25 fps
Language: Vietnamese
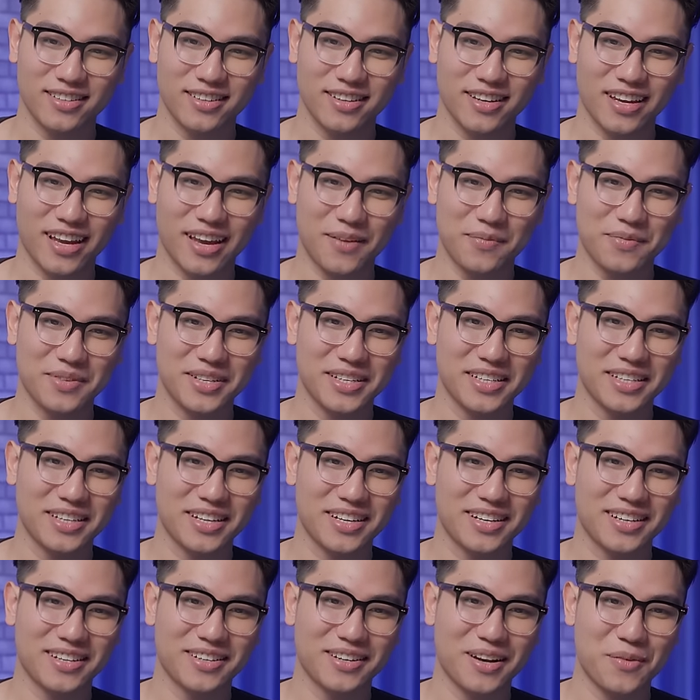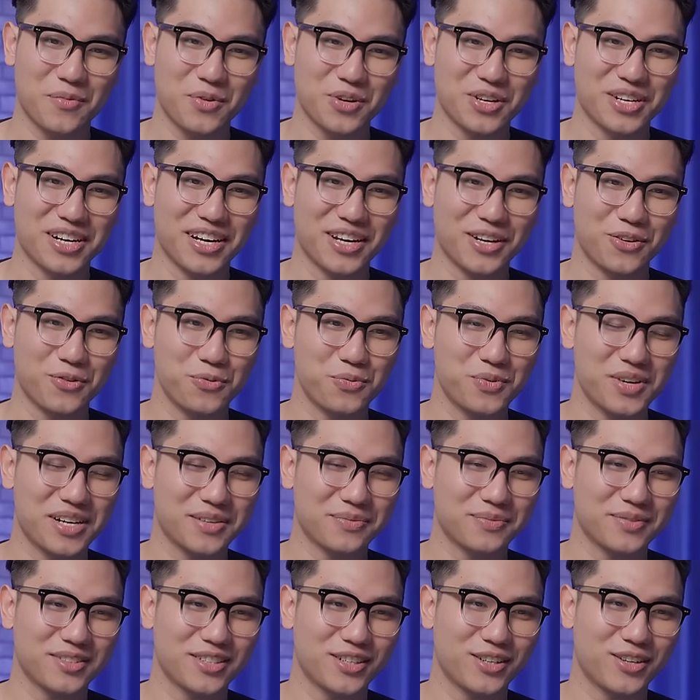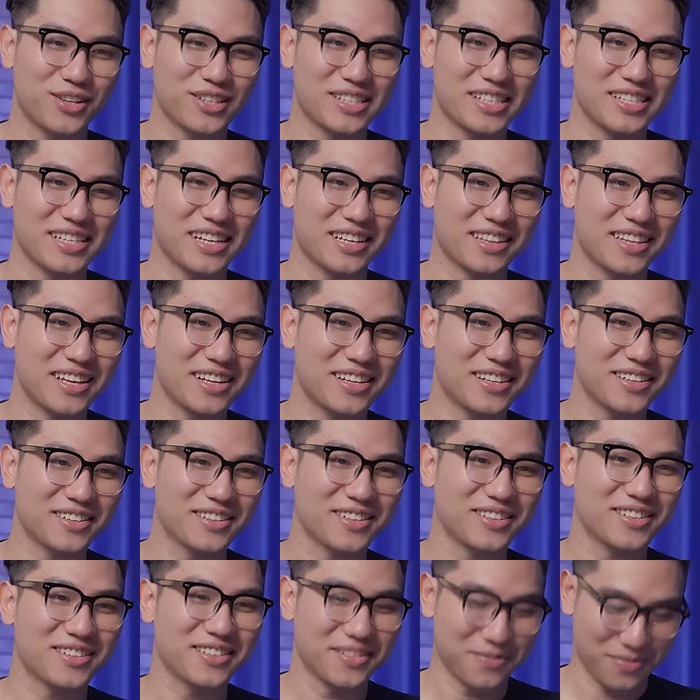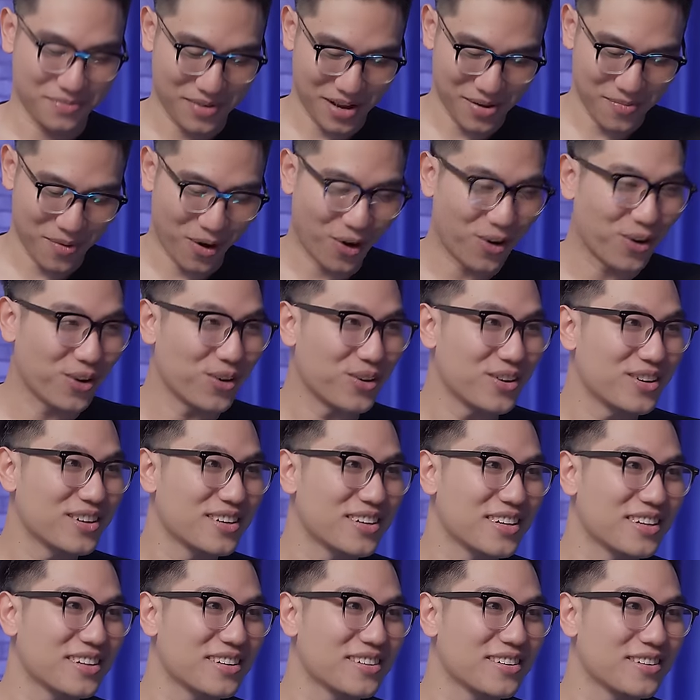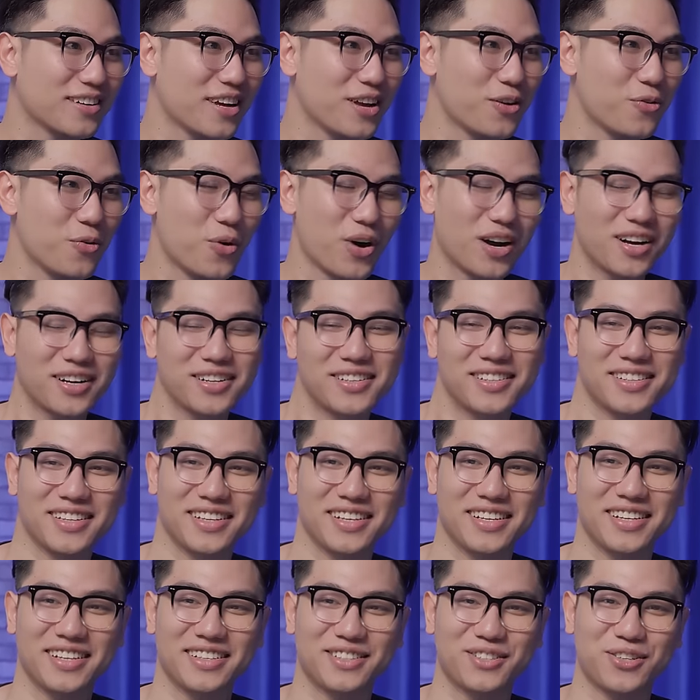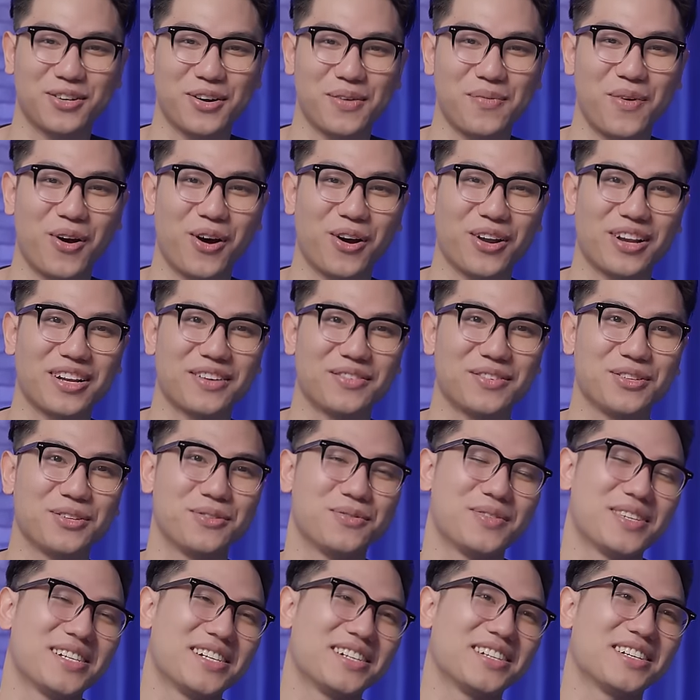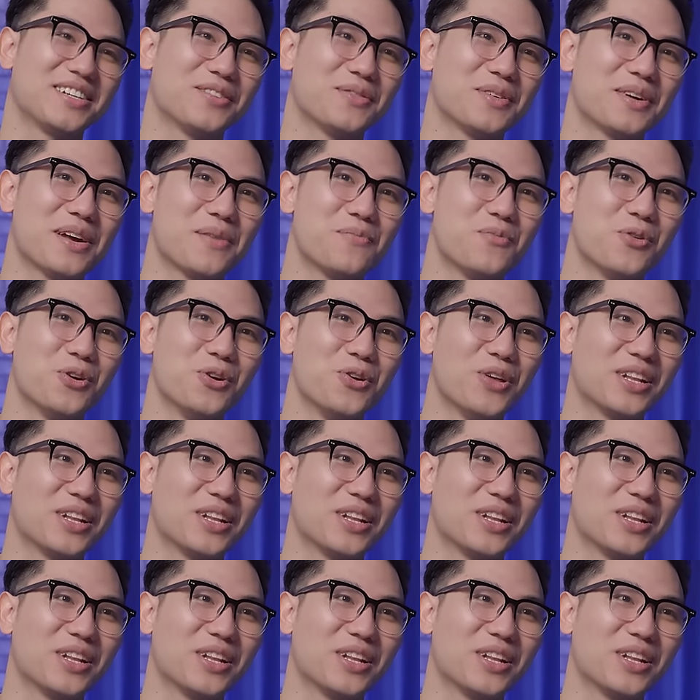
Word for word: em thì là một người cũng gọi là gì nhỉ, thích mày mò cày cuốc. Thế thì cho em hỏi là ví dụ bây giờ nếu mà em muốn